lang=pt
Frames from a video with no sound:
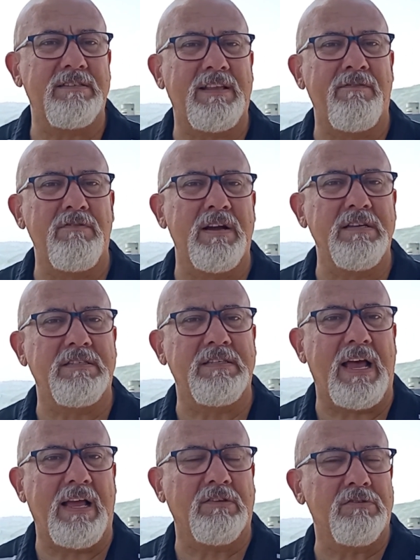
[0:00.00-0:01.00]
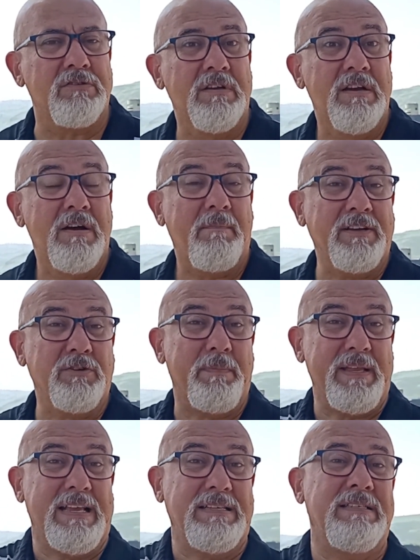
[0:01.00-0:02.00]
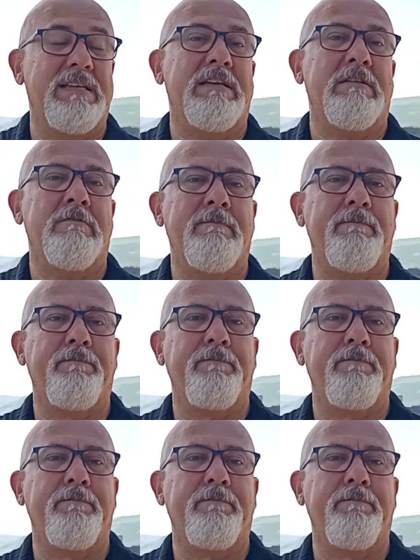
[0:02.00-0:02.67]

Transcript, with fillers: estavam cansados, mas obedeceram.